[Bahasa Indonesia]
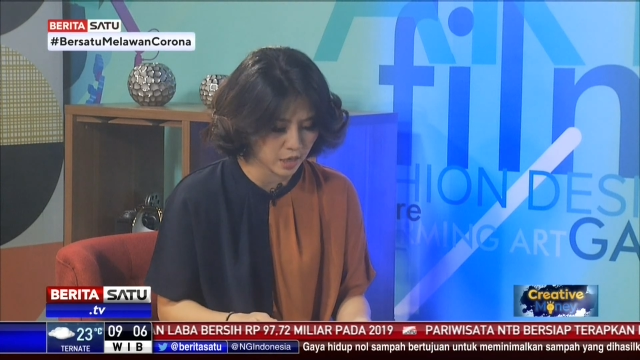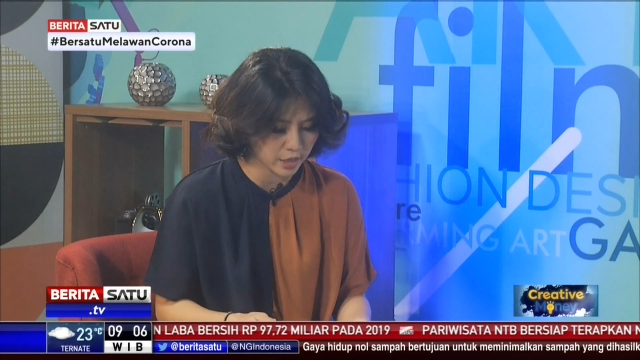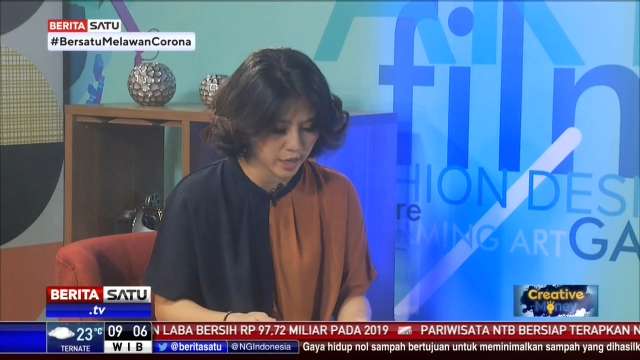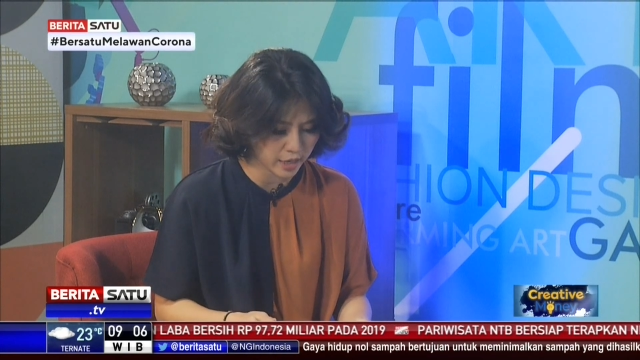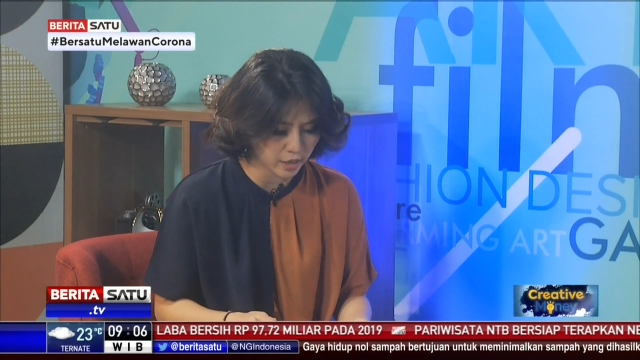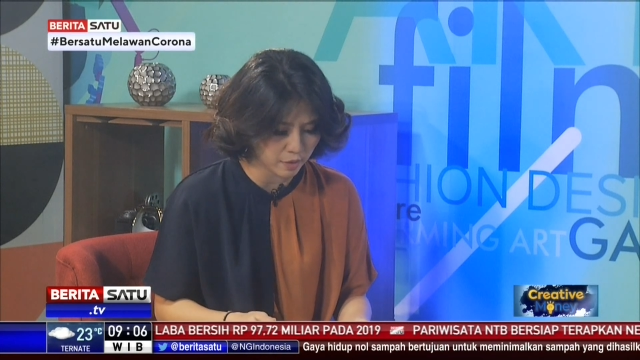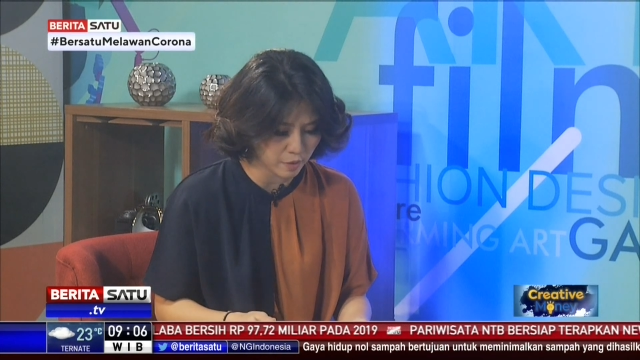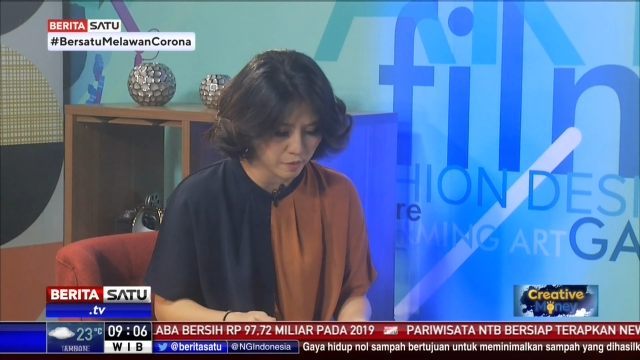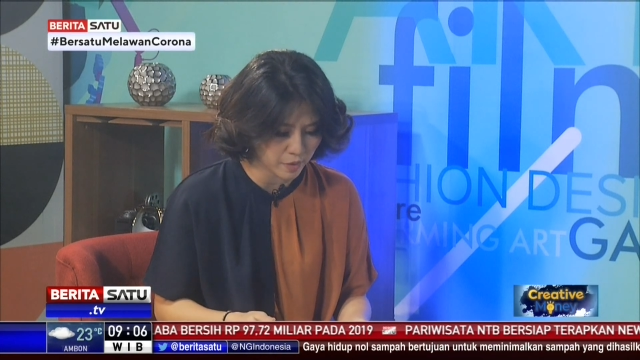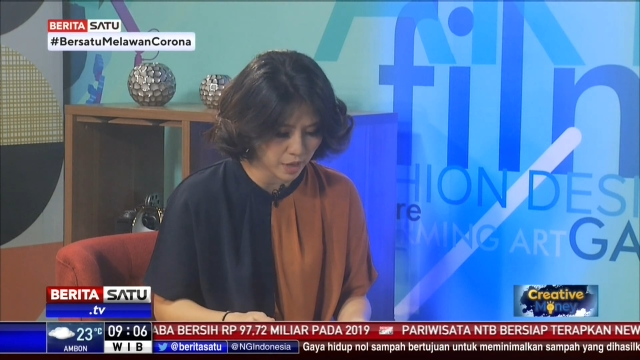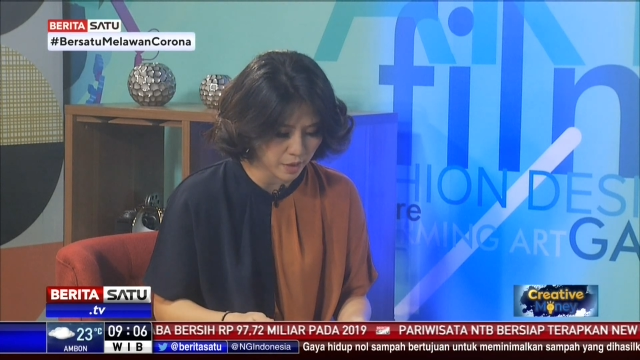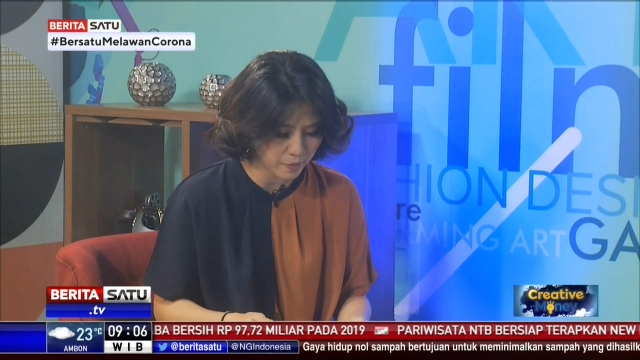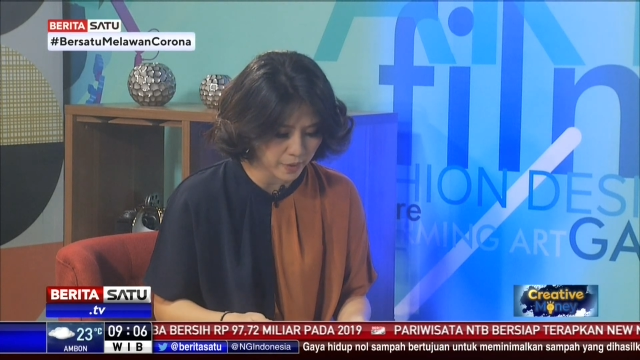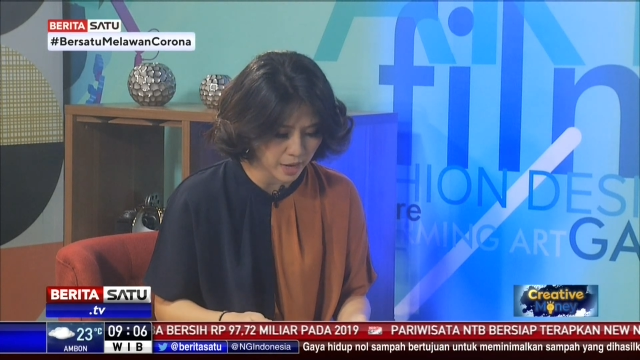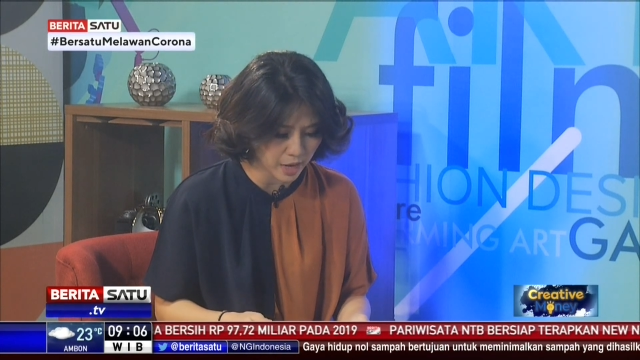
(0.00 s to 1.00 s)
dari
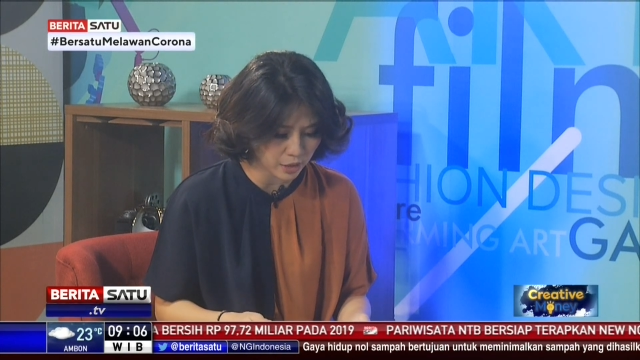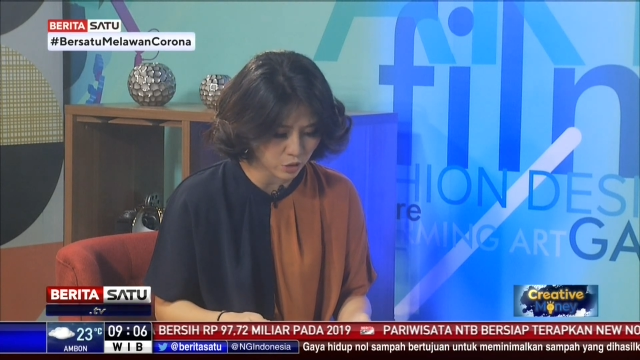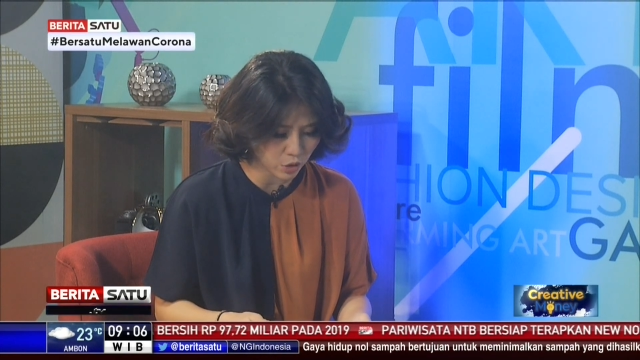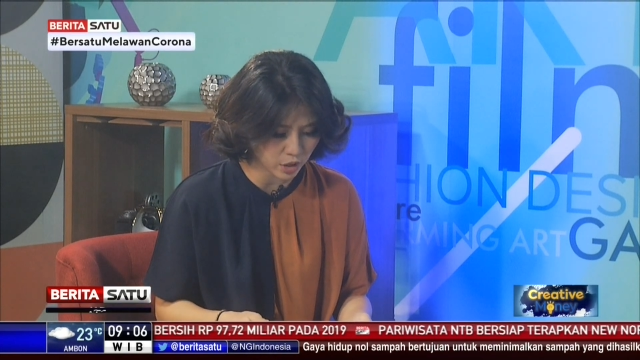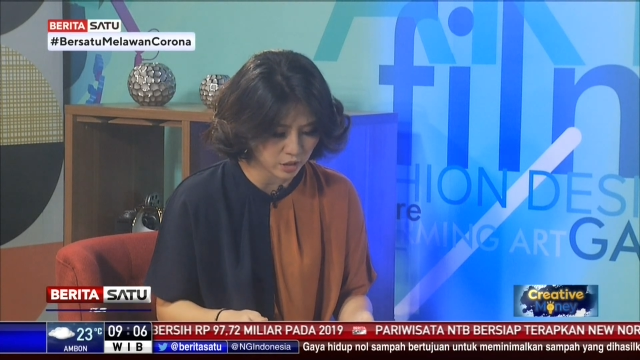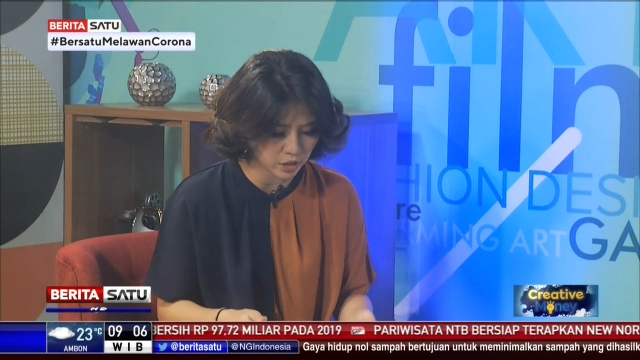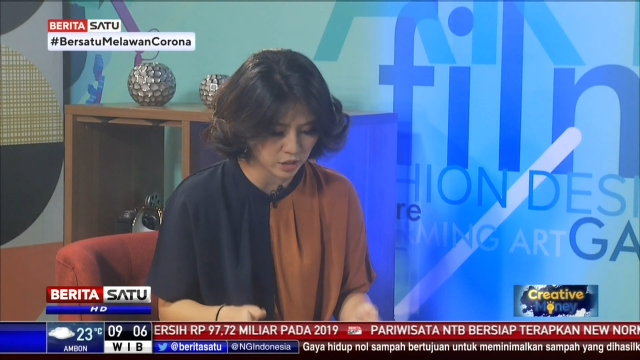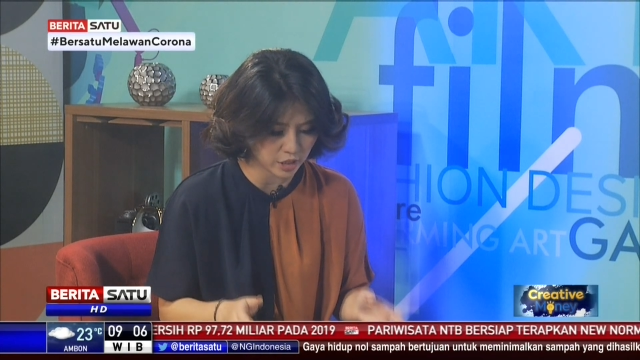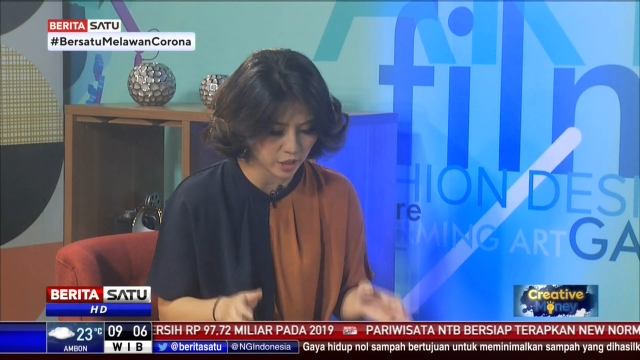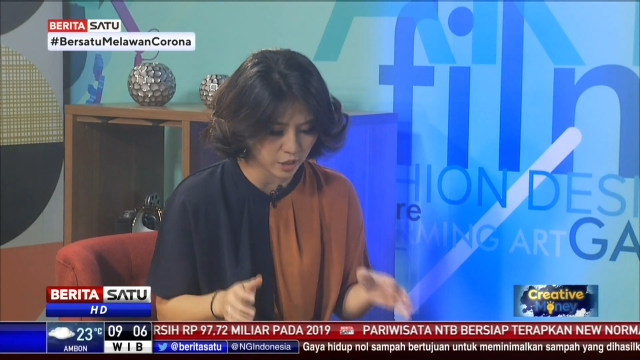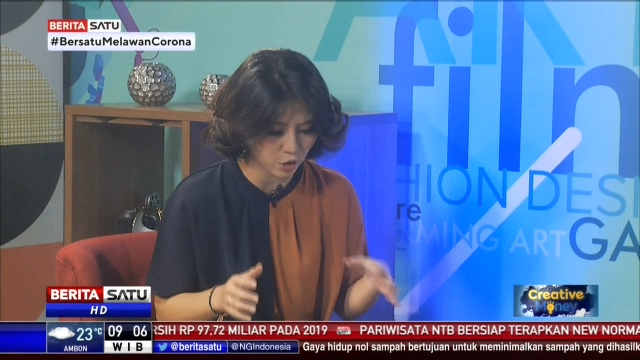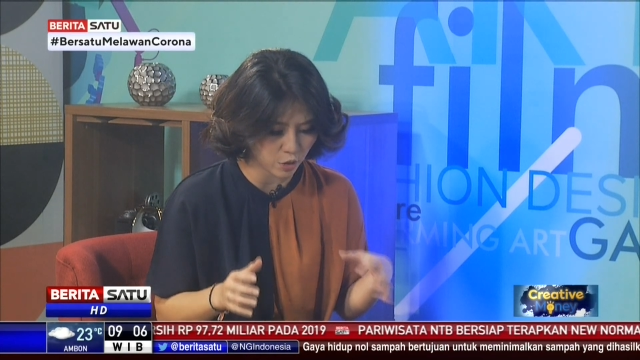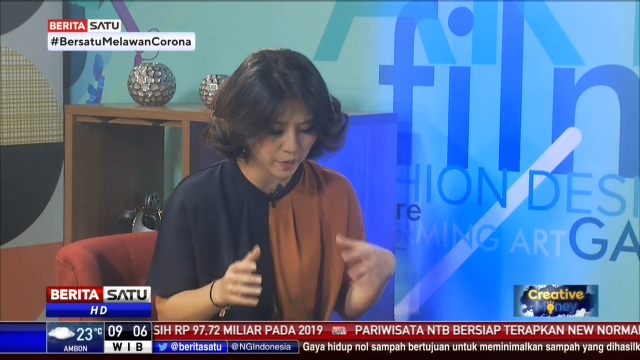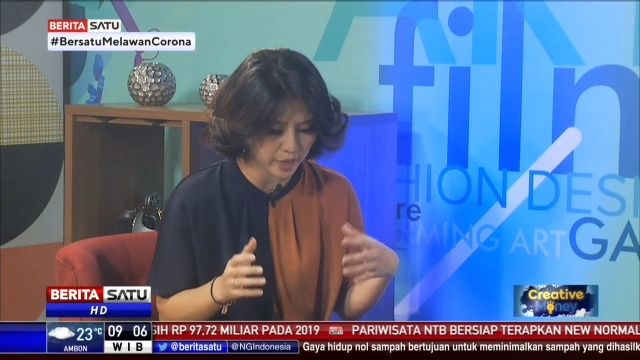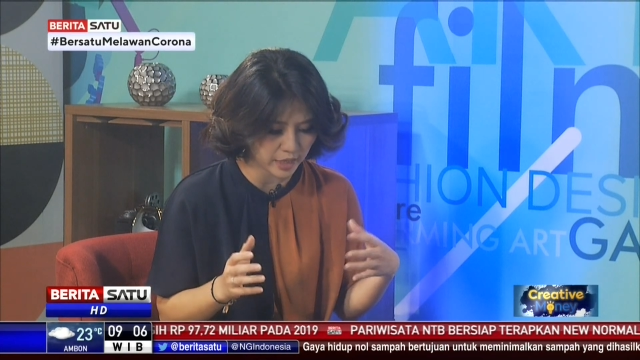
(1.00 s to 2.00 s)
beberapa atau
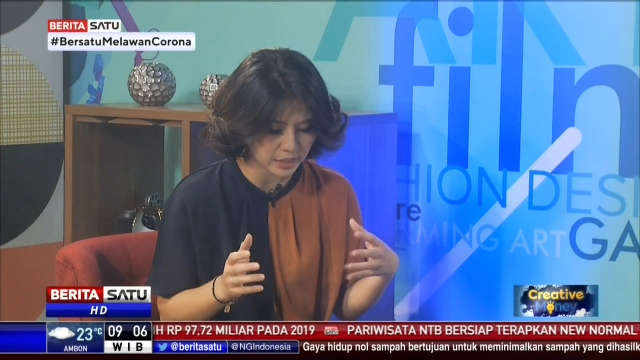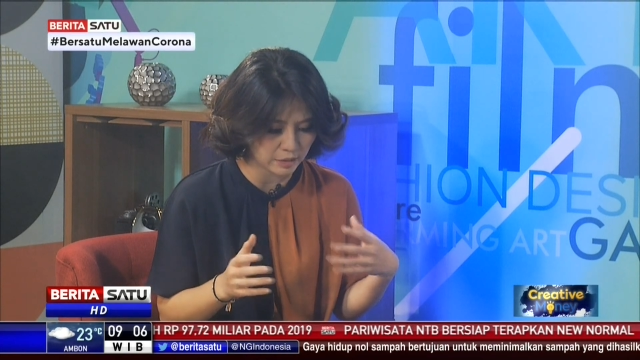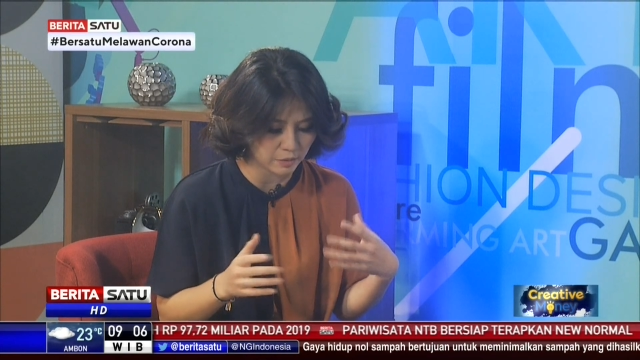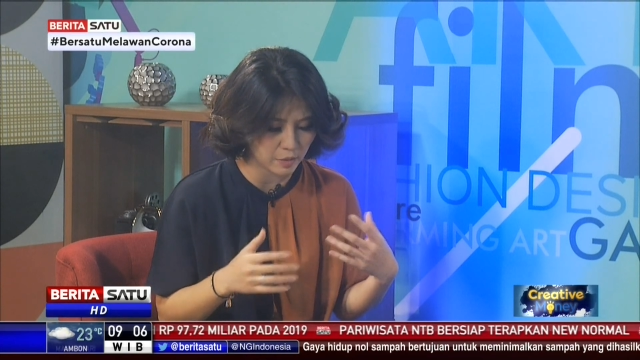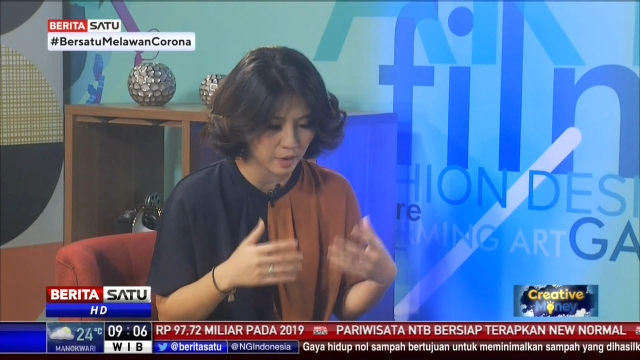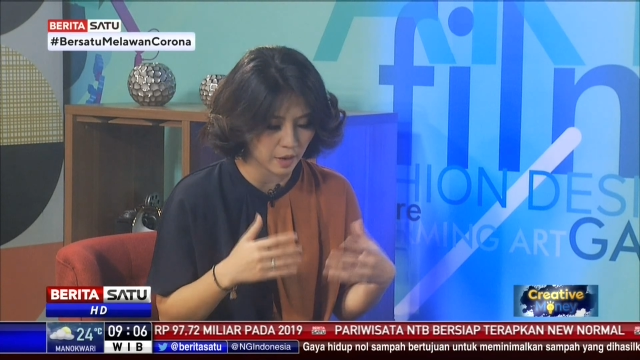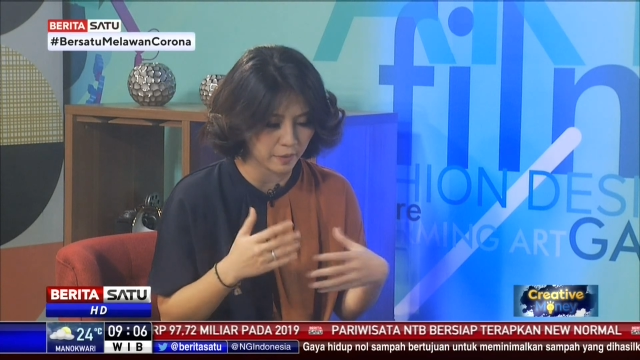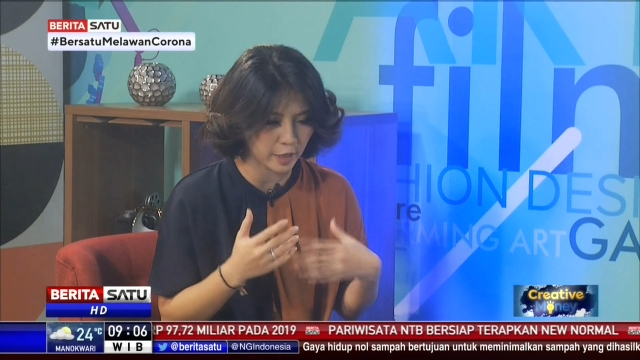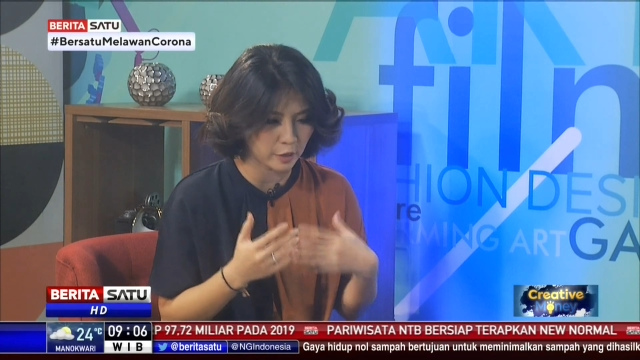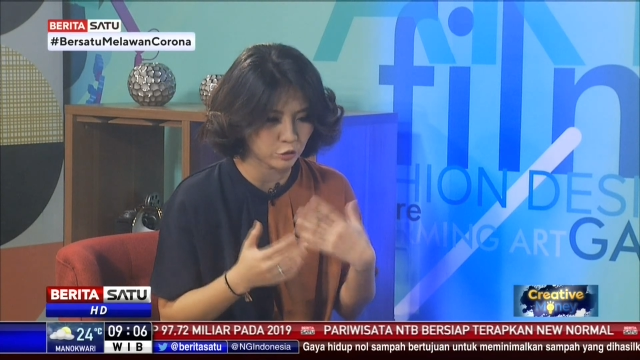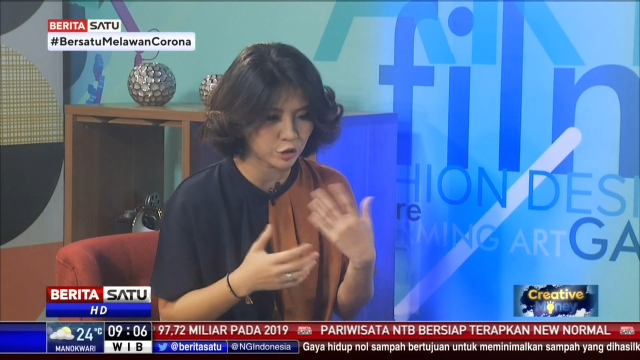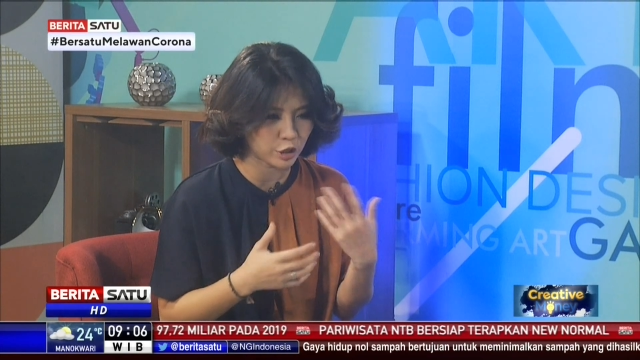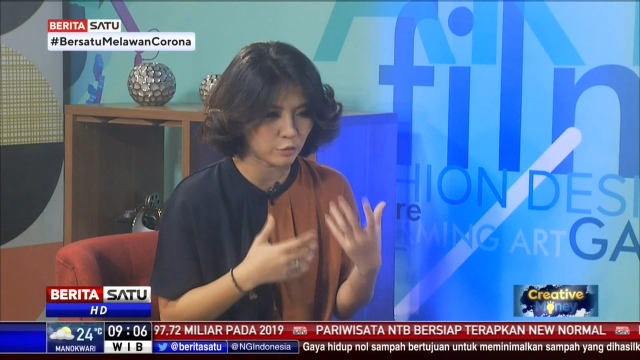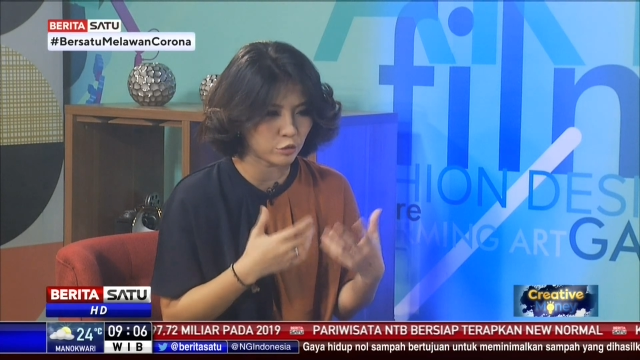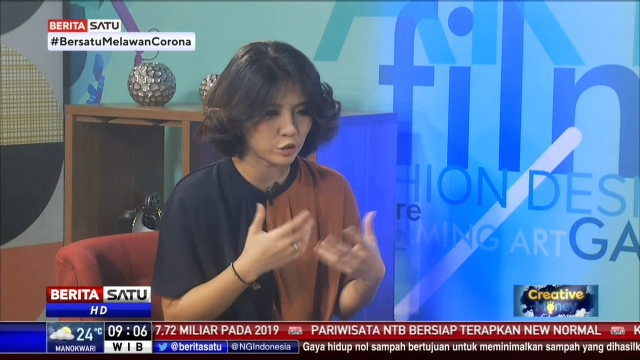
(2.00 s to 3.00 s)
secara komparasi beberapa industri